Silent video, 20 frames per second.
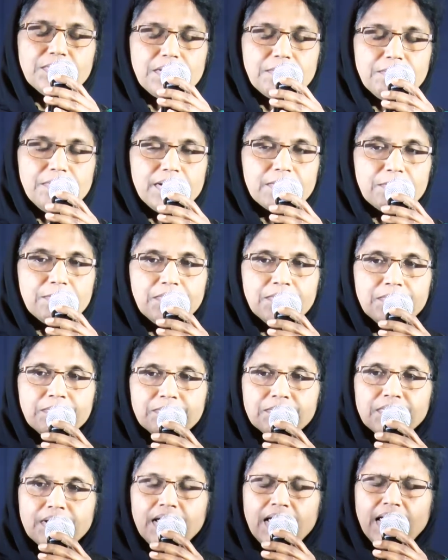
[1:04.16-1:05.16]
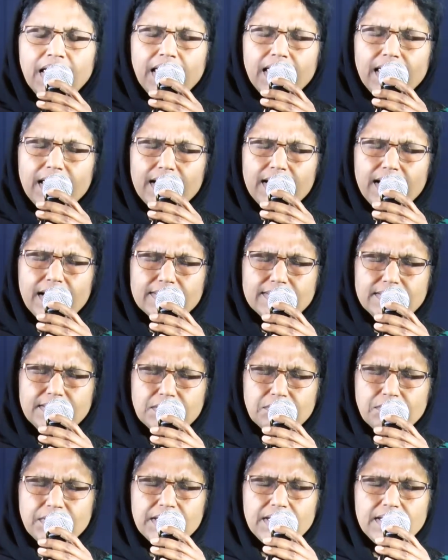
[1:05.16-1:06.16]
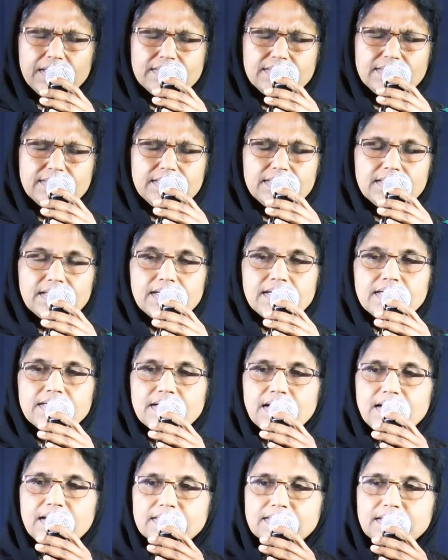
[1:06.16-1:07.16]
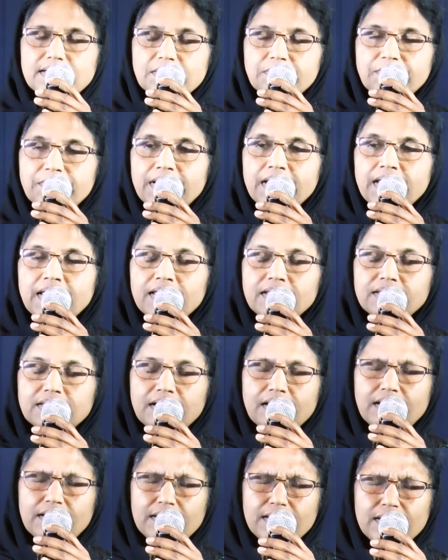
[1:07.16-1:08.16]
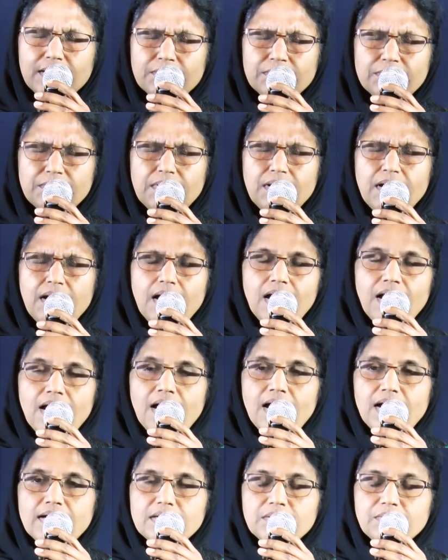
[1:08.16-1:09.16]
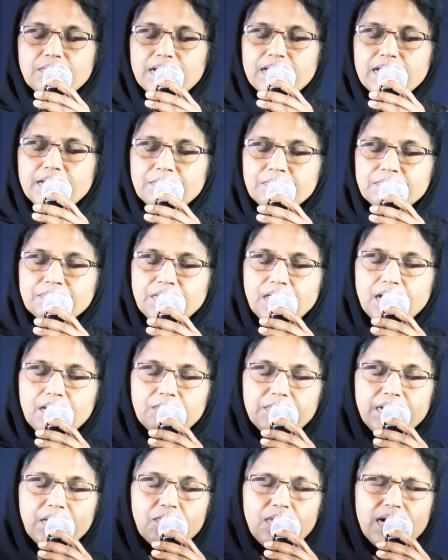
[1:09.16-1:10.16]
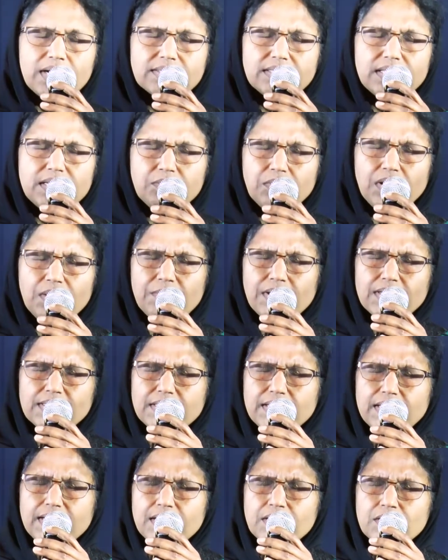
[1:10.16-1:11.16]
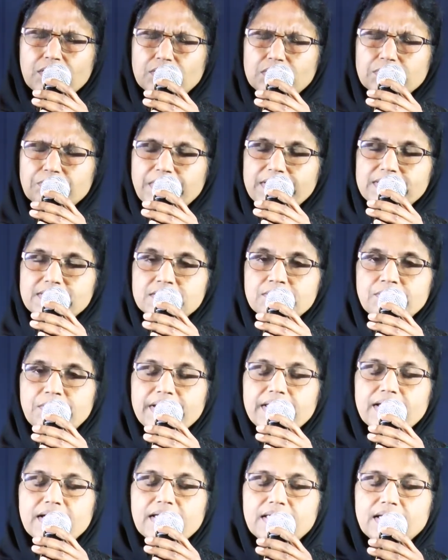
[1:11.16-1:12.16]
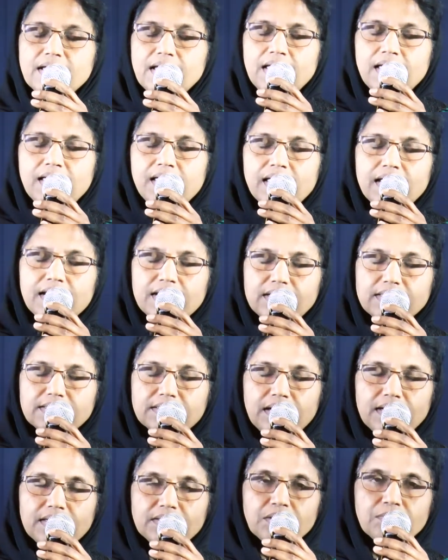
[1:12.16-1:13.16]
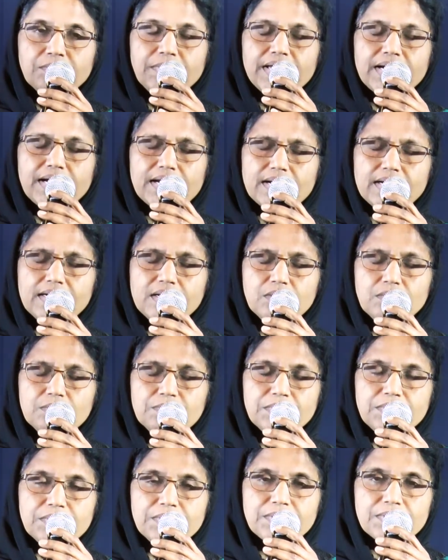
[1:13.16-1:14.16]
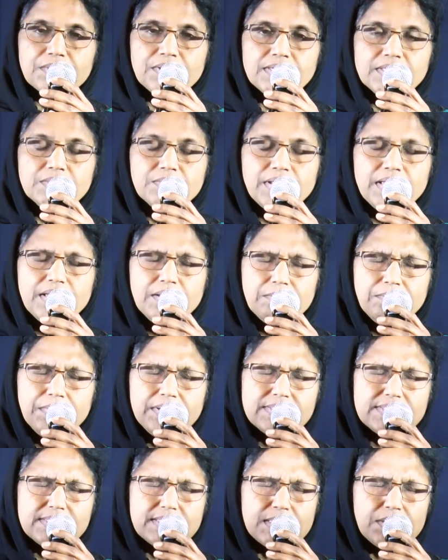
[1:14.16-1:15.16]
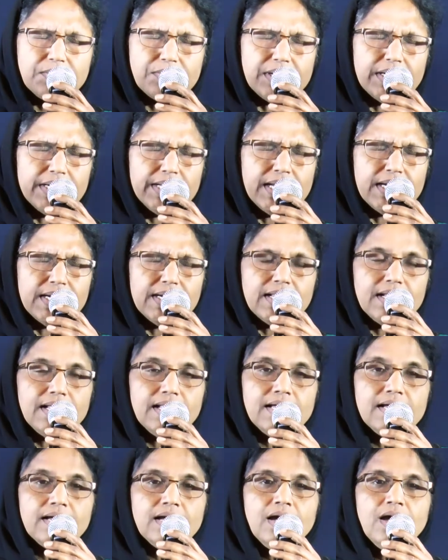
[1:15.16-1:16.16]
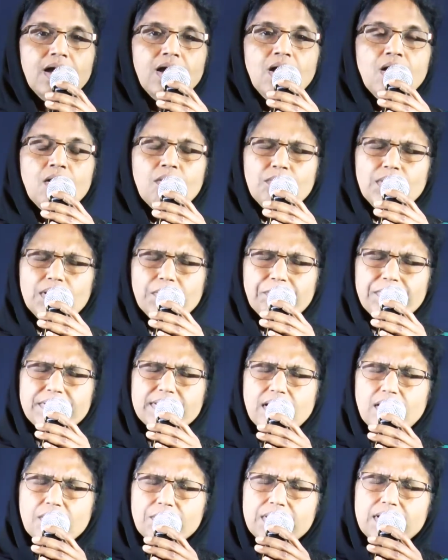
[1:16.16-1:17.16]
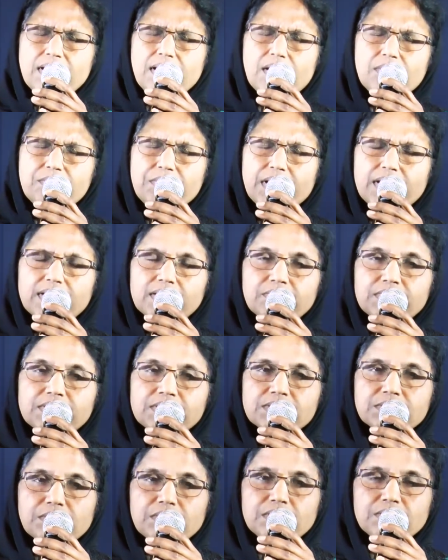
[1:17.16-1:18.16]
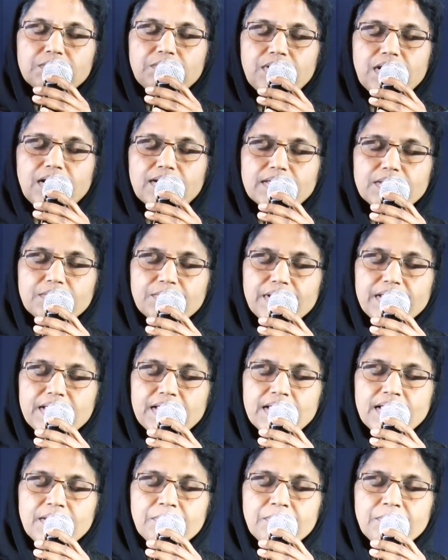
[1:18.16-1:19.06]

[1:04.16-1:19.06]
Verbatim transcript: நோக்கி பார்ப்போம் எங்களை அதிகமாக நேசிக்கிற எங்கள் நல்ல தகப்பனே இந்த நாளிலும் ஆண்டவரே உடைய வார்த்தையின் மூலமாக நீர் எங்களோடு பேசும்படியாய் எங்களை தாழ்த்தி உடைய கரங்களில் ஒப்பு கொடுக்குற ஆண்டவரே பேசுகிறவர்கள் நீங்கள் அல்ல உங்கள் பிதாவின் ஆவியானவர்னு சொன்னது போல் ஆண்டவரே